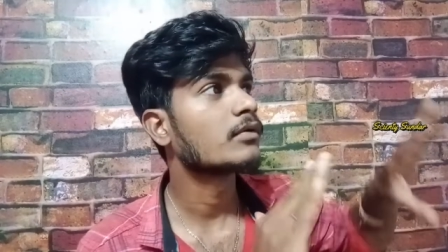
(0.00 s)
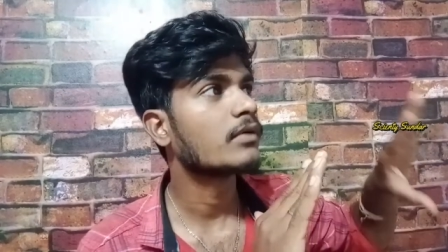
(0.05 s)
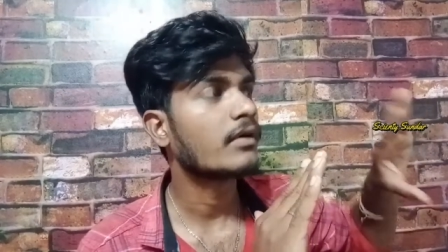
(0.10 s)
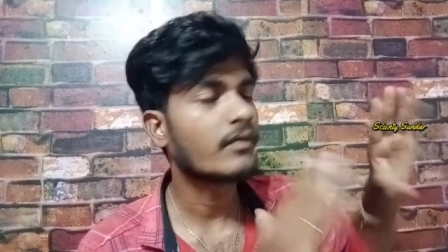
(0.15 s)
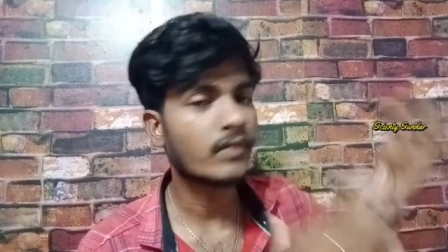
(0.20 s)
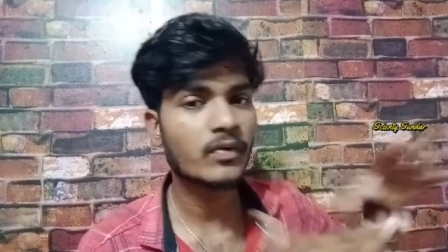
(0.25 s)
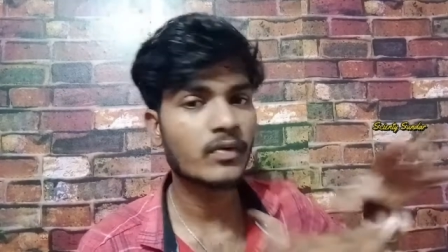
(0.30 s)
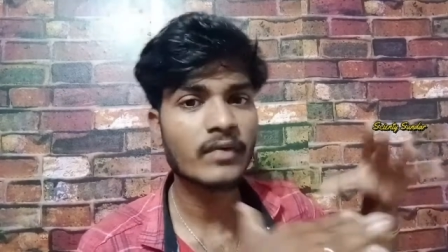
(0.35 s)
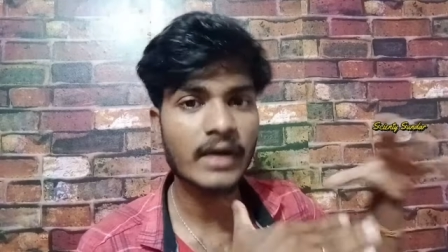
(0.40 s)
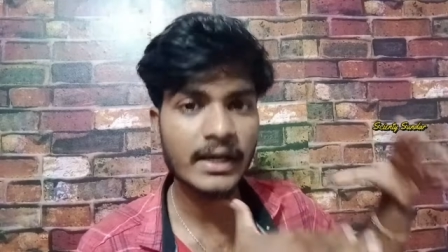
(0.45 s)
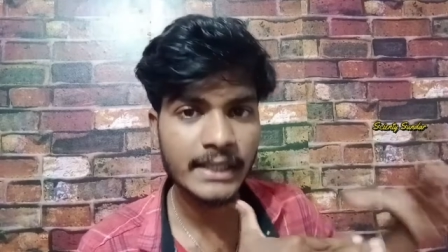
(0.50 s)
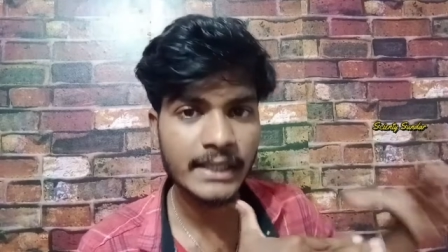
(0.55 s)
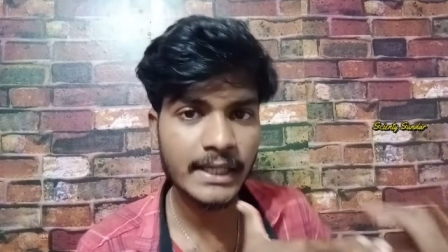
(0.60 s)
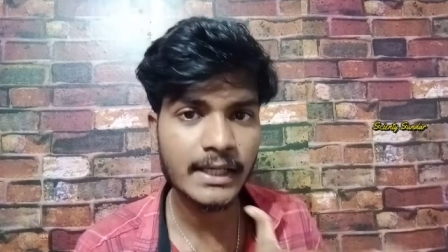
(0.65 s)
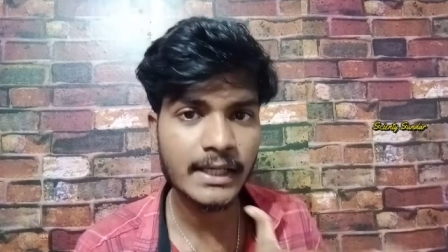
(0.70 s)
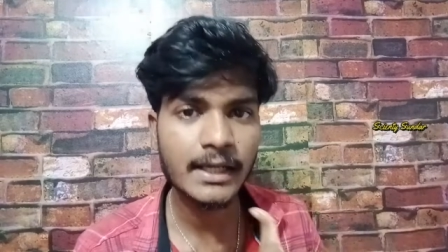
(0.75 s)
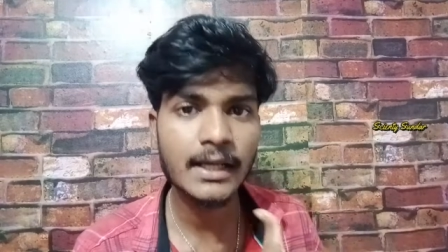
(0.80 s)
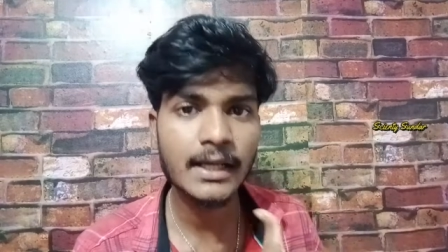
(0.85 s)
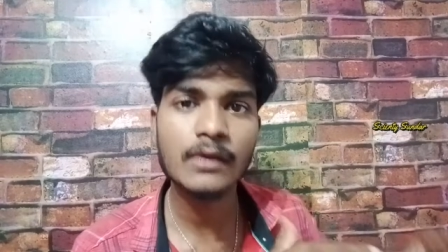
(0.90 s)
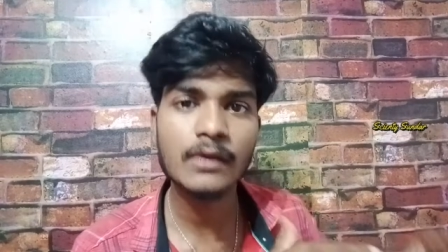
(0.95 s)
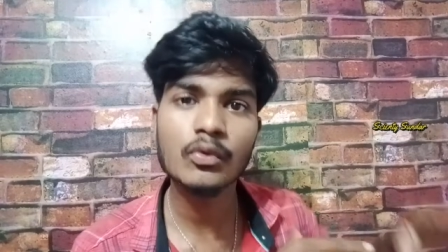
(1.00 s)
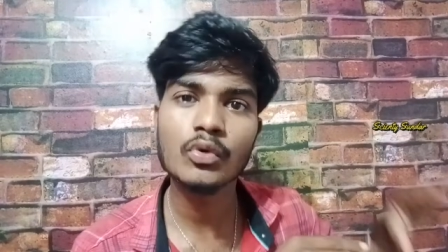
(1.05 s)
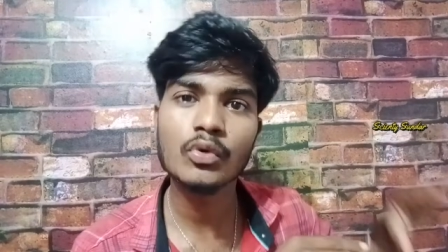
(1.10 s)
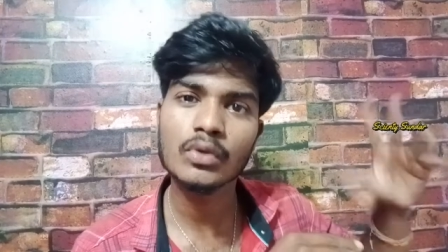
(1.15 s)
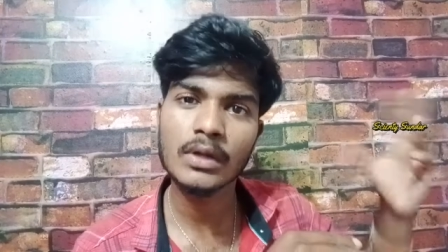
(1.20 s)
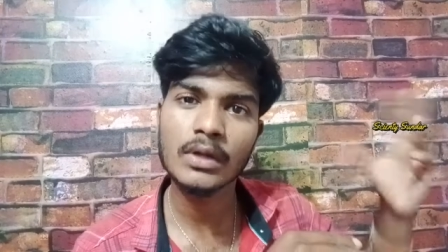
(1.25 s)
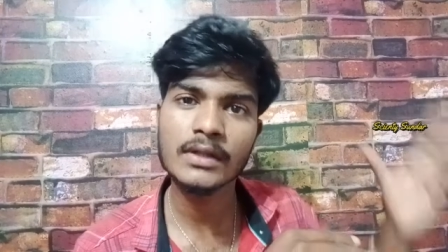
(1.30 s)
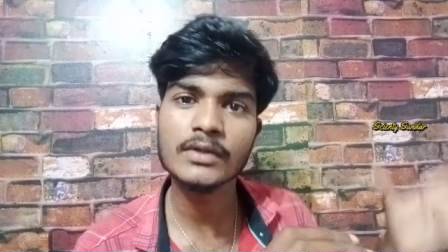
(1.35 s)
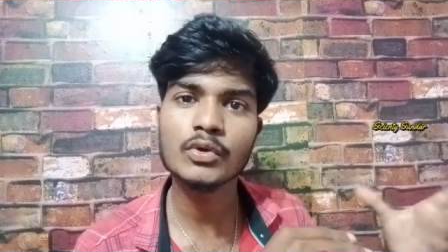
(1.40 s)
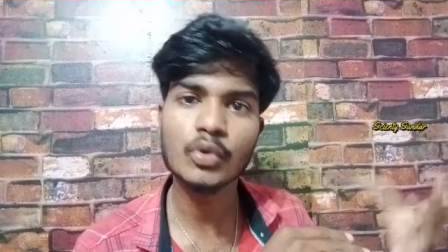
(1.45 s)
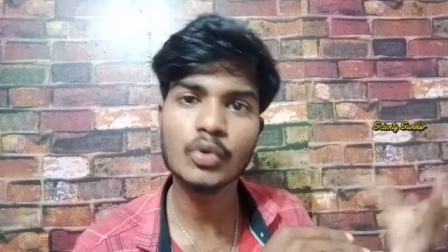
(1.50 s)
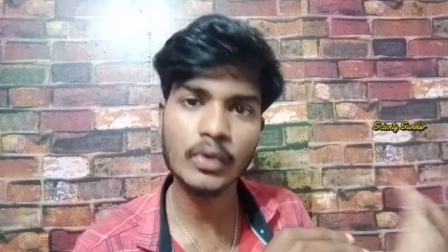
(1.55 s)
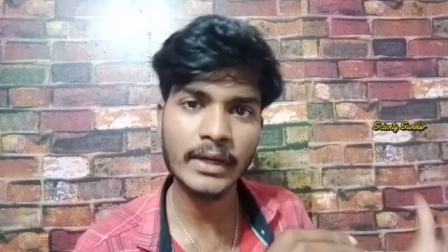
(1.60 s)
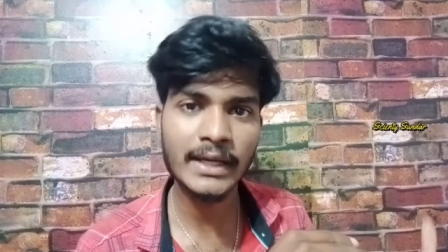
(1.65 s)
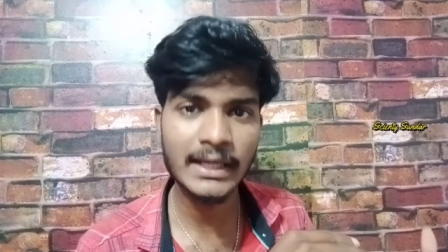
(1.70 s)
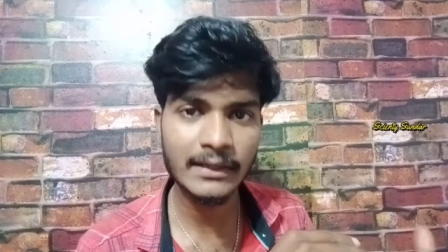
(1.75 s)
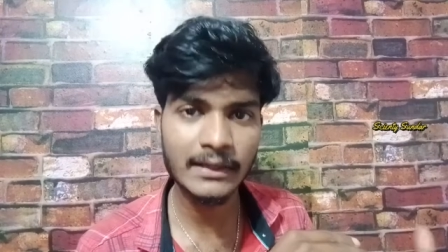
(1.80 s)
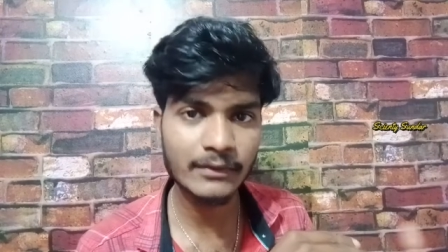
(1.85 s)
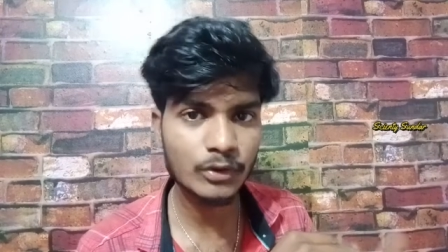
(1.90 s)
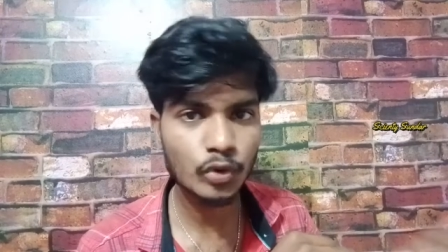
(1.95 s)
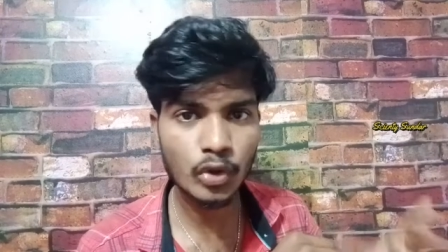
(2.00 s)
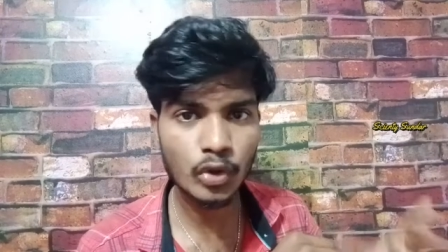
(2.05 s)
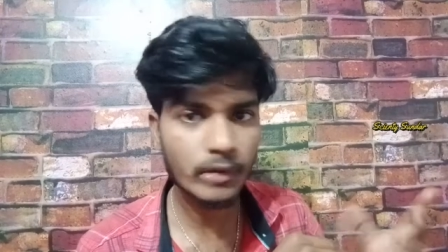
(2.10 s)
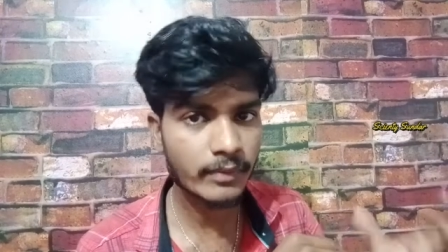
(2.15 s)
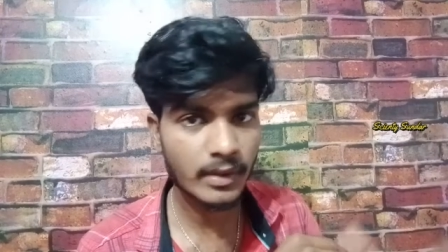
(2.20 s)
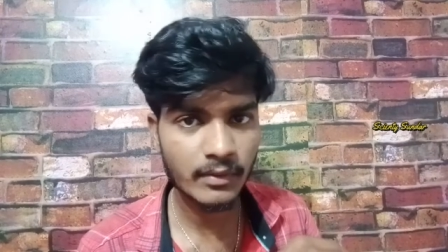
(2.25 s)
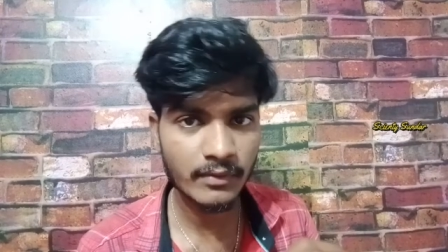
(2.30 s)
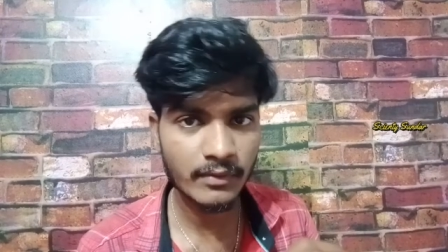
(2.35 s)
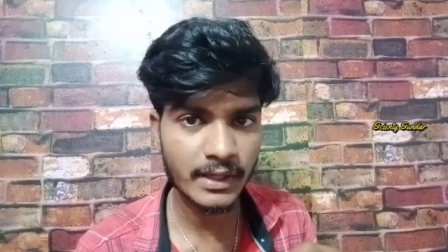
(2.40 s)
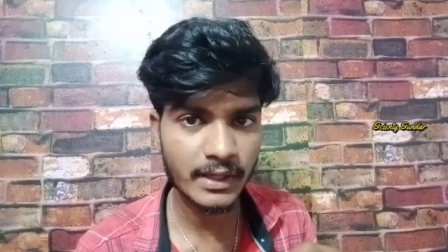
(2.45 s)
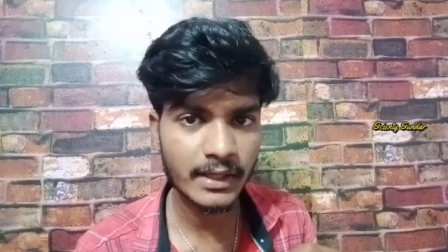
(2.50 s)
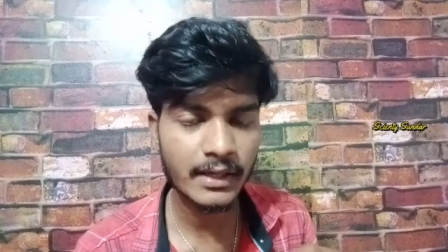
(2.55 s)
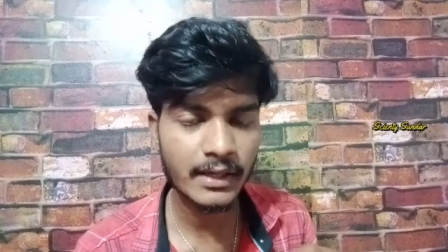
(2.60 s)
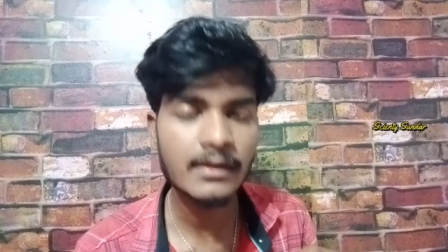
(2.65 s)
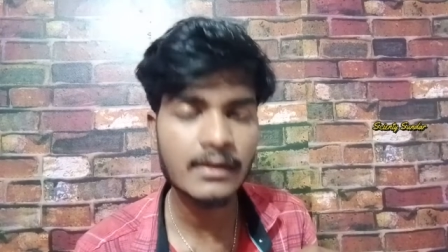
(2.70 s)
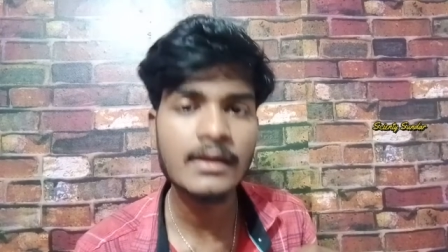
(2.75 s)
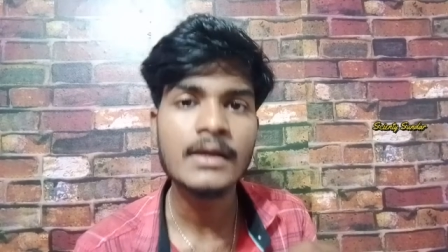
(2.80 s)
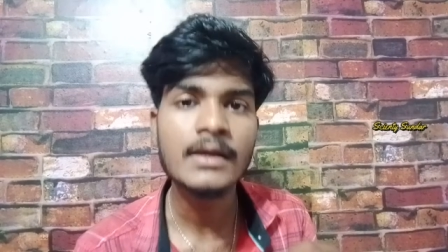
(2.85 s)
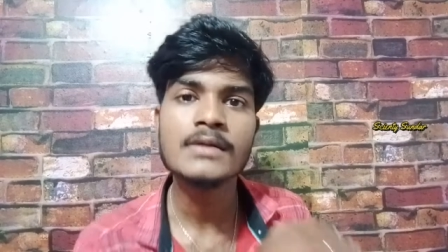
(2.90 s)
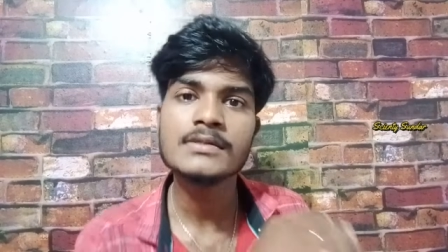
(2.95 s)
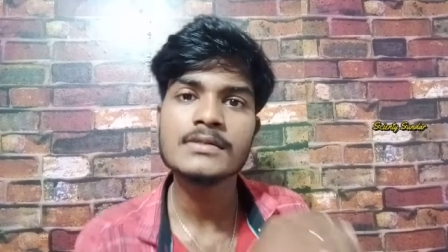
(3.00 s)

அவன் வாழ்ந்த இடங்களில் அந்த குகையில் வந்து ஓவியமாக வரைகிறான்